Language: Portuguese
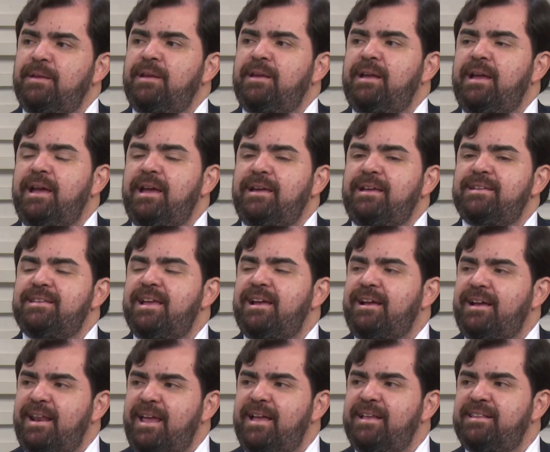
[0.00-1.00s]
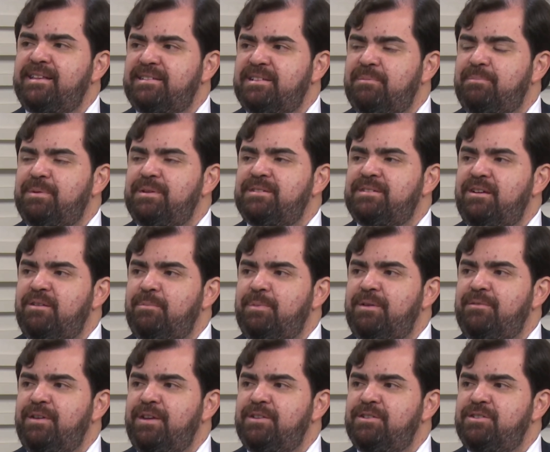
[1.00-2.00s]
é, que decreta essa prisão
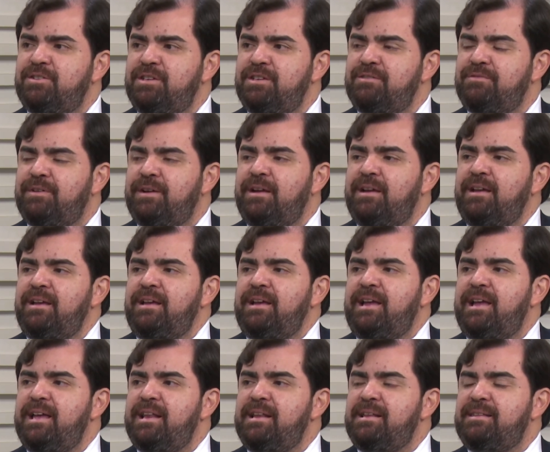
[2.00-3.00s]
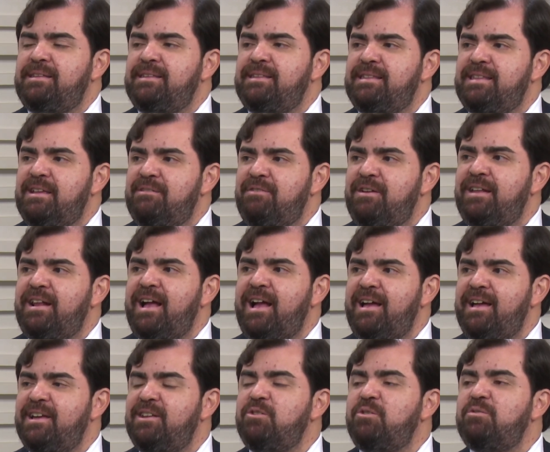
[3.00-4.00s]
preventiva, ele deverá
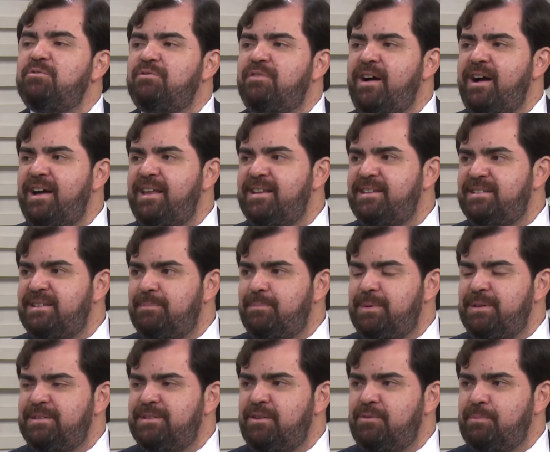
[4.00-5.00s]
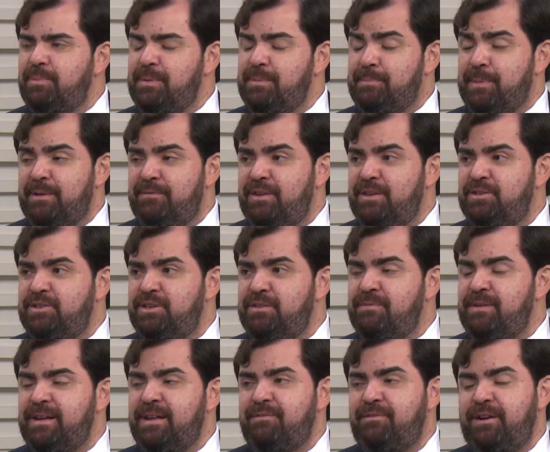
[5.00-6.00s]
renovar essa prisão
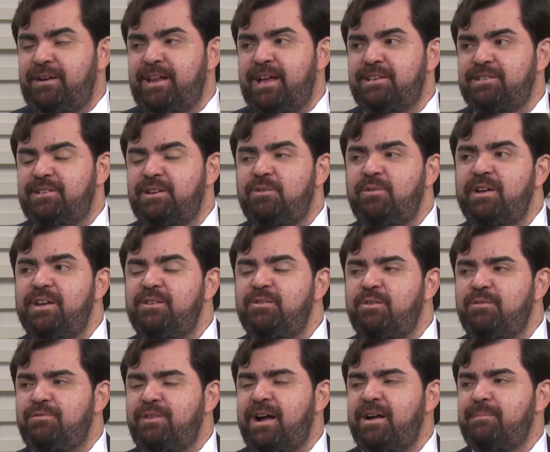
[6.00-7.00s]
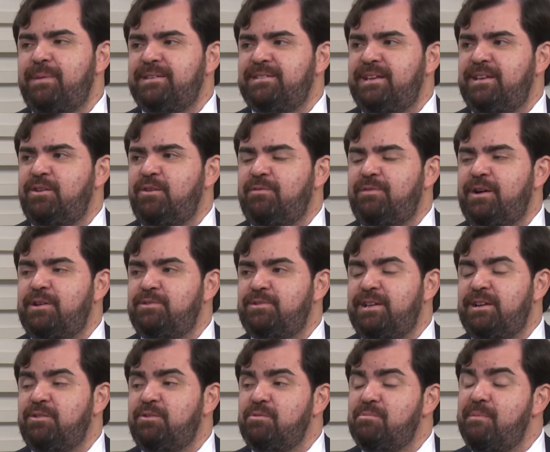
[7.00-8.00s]
preventiva, na verdade não renovar, mas renovar
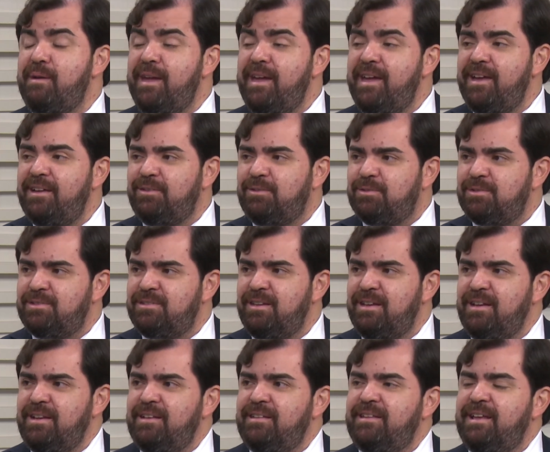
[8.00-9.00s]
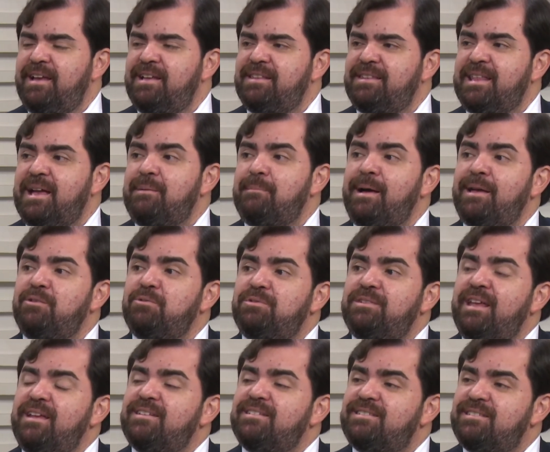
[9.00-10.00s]
os argumentos uhum. né, da
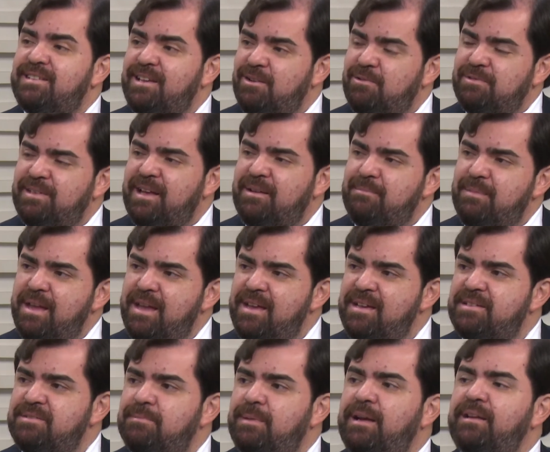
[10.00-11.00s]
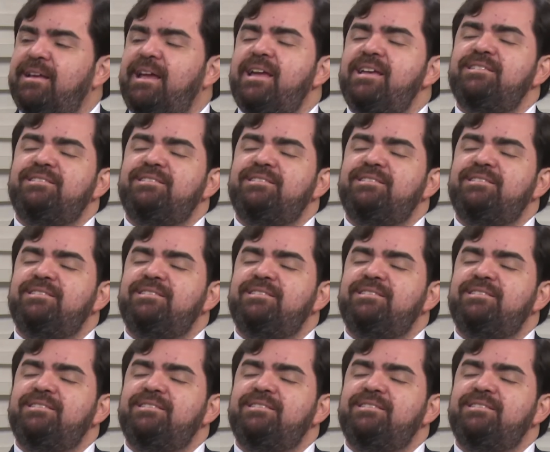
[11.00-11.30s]
manutenção seja, da mesma. Reavaliar a cada